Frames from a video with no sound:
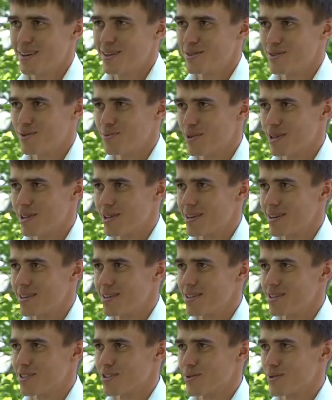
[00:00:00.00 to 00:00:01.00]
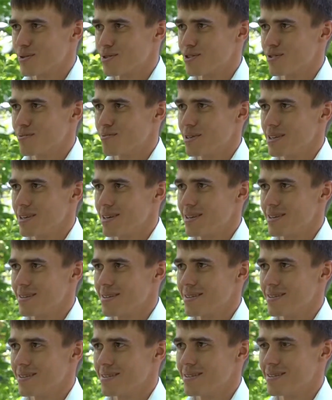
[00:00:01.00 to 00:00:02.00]
Ну, было, конечно, очень
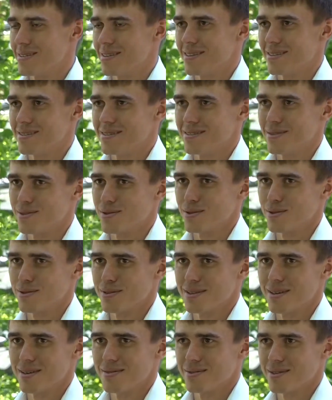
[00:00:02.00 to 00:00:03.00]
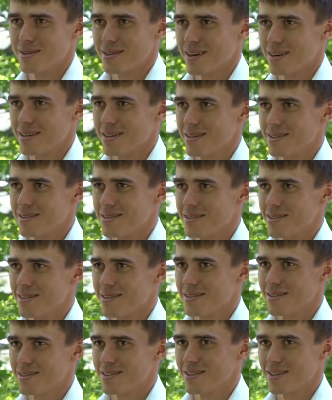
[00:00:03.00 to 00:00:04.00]
приятно. Я еще недавно катался на
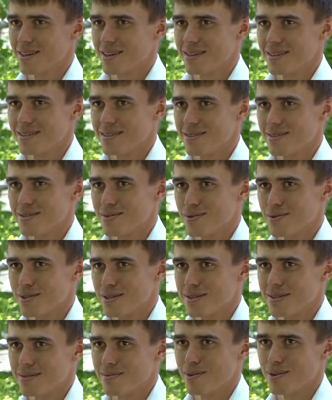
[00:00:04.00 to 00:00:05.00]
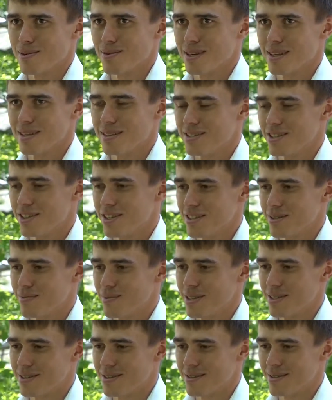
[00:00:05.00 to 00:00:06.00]
лыжах, а буквально через
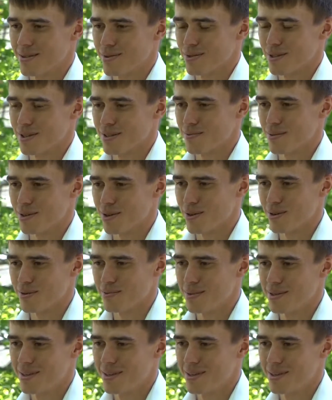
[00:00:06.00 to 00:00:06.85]
месяц уже бегал